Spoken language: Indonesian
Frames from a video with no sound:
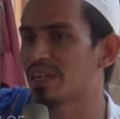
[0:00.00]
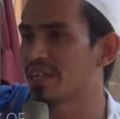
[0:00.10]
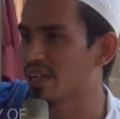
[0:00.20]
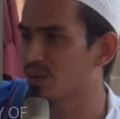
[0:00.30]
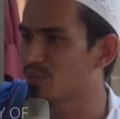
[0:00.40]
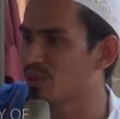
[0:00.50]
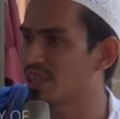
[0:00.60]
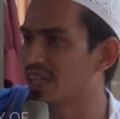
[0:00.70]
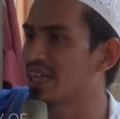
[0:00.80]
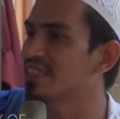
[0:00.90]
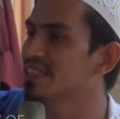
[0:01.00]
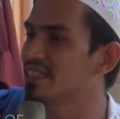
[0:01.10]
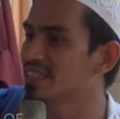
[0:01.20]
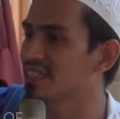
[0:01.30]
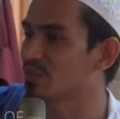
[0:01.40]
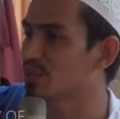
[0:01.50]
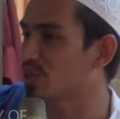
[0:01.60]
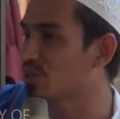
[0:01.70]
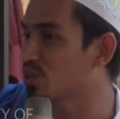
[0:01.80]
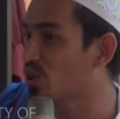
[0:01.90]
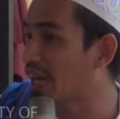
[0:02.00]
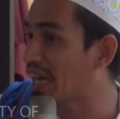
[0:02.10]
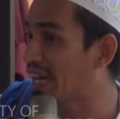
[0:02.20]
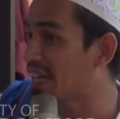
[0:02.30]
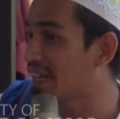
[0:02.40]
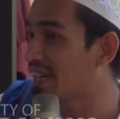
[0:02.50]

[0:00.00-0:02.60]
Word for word: Ada alhamdulillah ngaji. Tapi kalau Johan